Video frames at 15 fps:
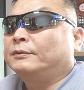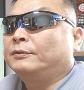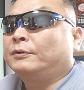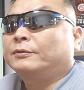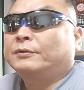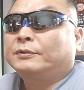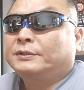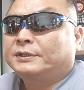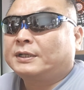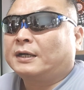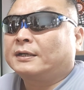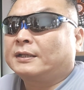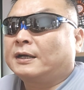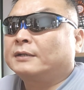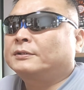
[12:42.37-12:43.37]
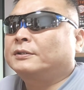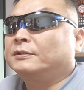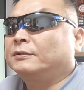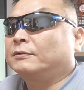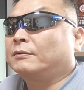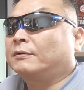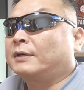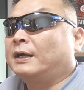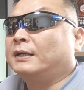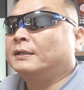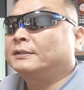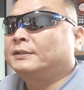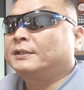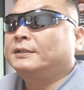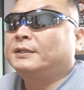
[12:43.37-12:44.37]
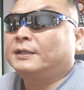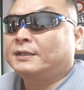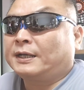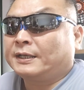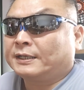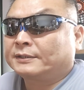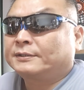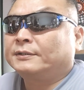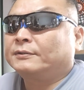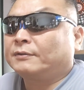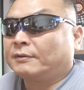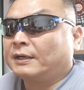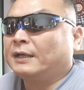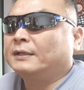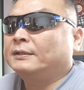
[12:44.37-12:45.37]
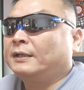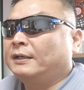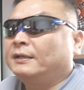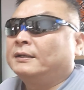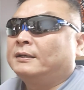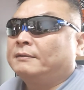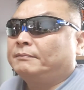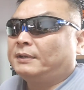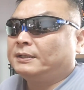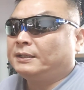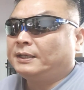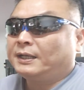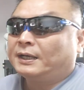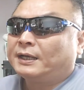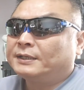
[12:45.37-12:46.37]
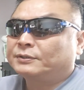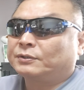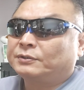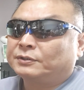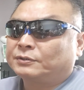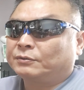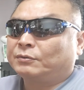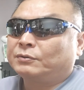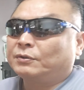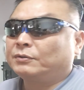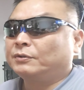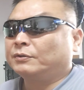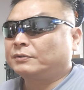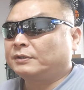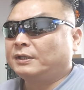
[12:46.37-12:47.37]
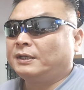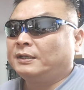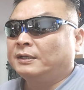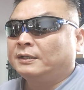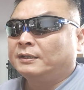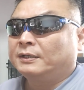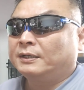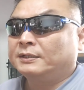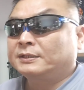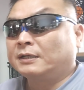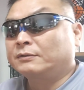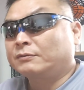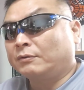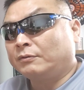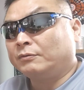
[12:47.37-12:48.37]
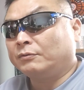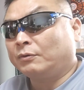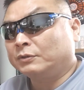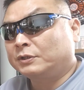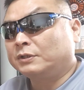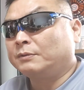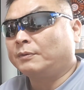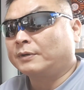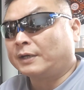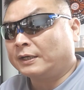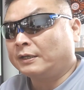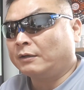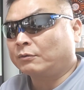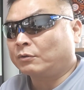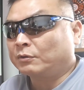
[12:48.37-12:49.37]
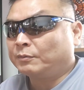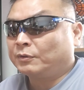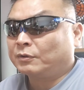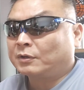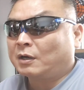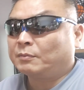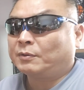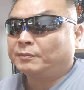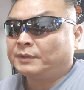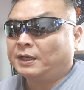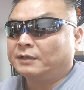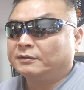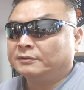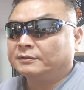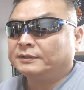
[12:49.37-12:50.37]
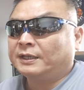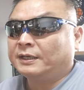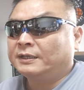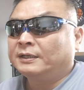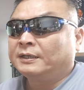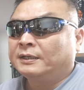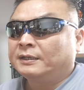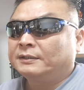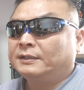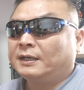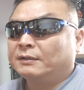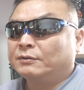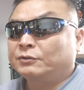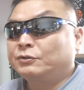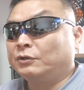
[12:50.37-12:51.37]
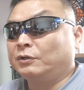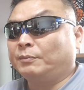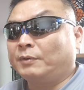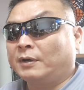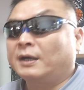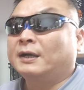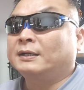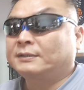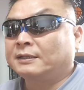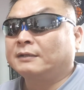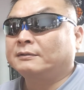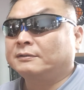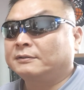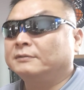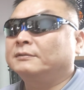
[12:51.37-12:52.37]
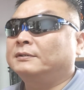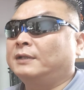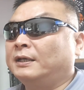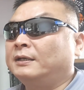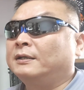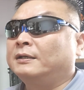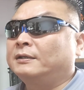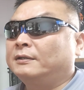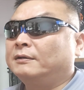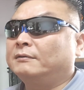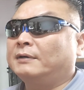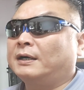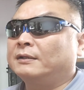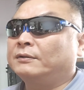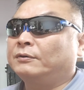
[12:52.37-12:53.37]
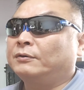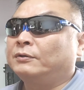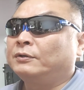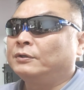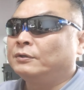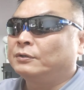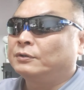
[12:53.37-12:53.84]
労働時間が長すぎるとか賃金が安いとかね、まあ、リレー配送にすることによってちゃんとおじいも帰れる子どもの顔も見れるねであの給料も上がったっていうね要はあの